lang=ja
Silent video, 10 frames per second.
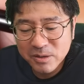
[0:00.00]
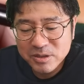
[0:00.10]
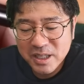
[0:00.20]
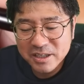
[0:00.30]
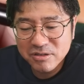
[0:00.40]

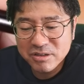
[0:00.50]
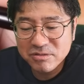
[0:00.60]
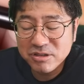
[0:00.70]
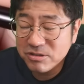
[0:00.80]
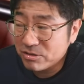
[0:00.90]

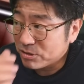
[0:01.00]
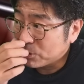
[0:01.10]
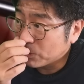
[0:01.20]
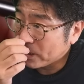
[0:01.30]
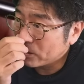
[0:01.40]

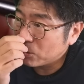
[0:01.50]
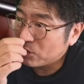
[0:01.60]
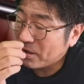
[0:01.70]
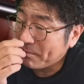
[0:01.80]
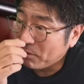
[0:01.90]
1995年と
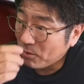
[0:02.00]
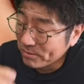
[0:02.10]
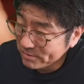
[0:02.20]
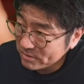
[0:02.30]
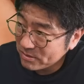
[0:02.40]
いうのはもう
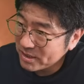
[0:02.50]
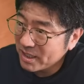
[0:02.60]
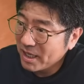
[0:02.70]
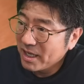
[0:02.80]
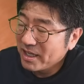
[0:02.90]
本当に